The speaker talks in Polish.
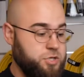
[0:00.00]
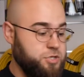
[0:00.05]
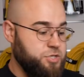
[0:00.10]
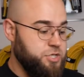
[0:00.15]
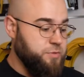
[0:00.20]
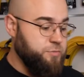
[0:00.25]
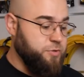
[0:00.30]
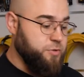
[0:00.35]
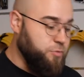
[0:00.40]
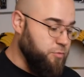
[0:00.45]

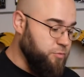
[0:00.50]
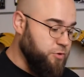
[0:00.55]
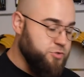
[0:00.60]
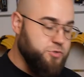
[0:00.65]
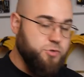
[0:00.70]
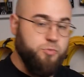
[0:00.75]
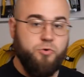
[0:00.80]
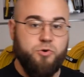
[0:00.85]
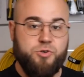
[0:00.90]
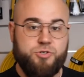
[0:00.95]
żeby po
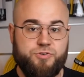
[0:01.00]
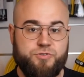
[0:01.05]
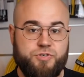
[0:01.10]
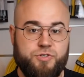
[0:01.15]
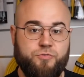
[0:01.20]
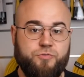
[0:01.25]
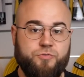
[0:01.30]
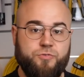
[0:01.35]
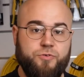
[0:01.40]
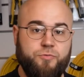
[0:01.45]
prostu poruszał
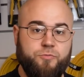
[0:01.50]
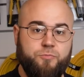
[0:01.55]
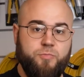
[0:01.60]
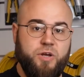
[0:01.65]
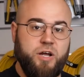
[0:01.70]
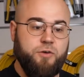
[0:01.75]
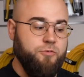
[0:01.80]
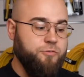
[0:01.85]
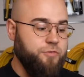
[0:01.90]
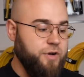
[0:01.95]
się w,
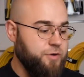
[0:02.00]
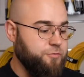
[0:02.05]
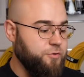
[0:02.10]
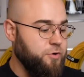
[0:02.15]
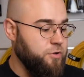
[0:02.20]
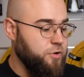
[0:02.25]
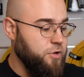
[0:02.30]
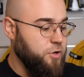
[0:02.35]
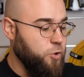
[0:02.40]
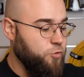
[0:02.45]
prawo, w
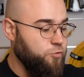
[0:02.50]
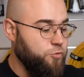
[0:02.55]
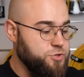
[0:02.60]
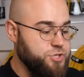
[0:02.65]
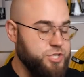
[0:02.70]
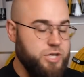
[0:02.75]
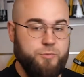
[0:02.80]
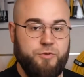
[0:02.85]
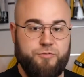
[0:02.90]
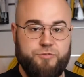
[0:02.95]
lewo.
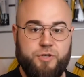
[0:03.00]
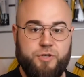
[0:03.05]
Włączamy